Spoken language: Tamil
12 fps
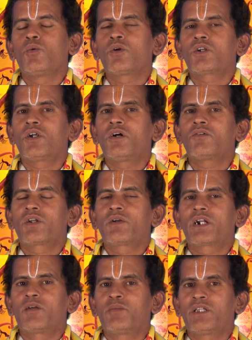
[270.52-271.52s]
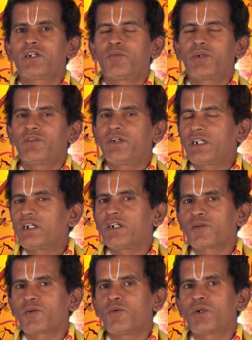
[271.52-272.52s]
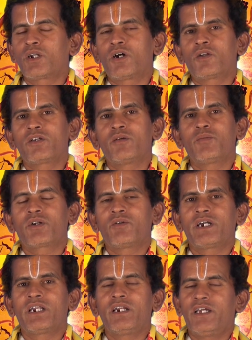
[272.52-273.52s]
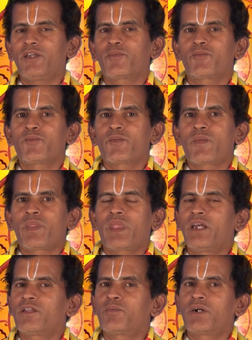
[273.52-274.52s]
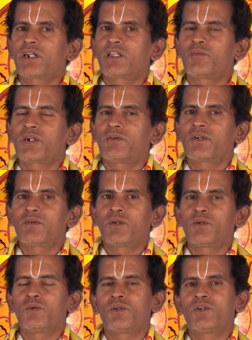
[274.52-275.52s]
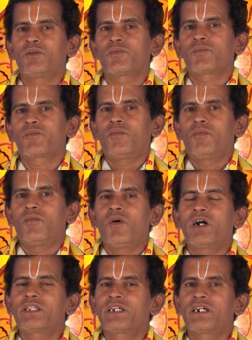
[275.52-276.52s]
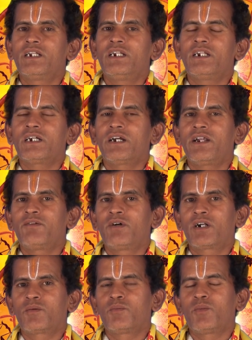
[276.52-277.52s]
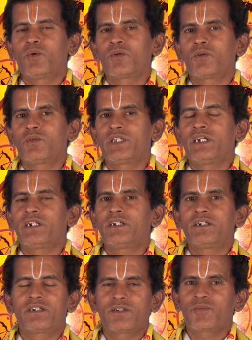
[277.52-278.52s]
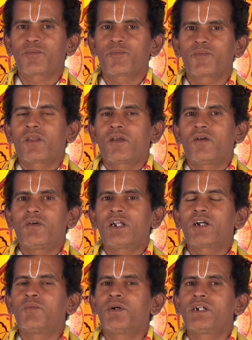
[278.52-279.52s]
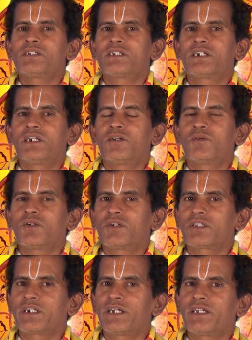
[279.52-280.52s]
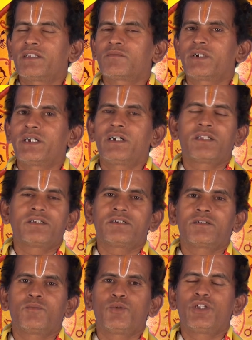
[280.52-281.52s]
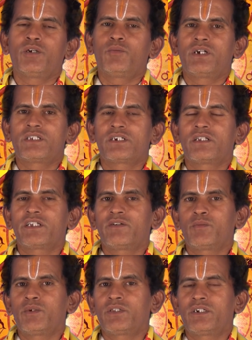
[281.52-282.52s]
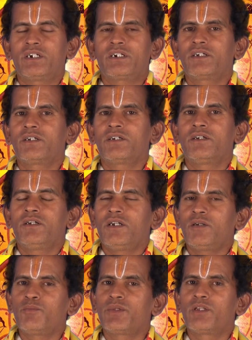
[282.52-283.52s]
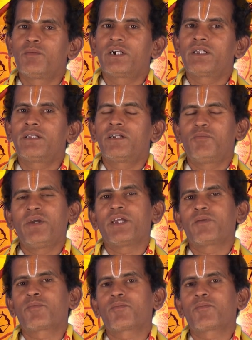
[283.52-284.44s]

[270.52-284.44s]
உற்றா உறவினர்கள் மதிக்கப்படுவீர்கள் உடல் ஆரோக்கியம் பரவாயில்லை எதிர்பாராத பணவரவுகள் உண்டு வார்த்தைகளில் கடிவாடம் கோருவதே நன்று வழக்கமான செயல்களில் உங்களுக்கு தடையதும் கிடையாது புதிய முயற்சிகள் தவிர்ப்பது நன்று மிதமான தினமே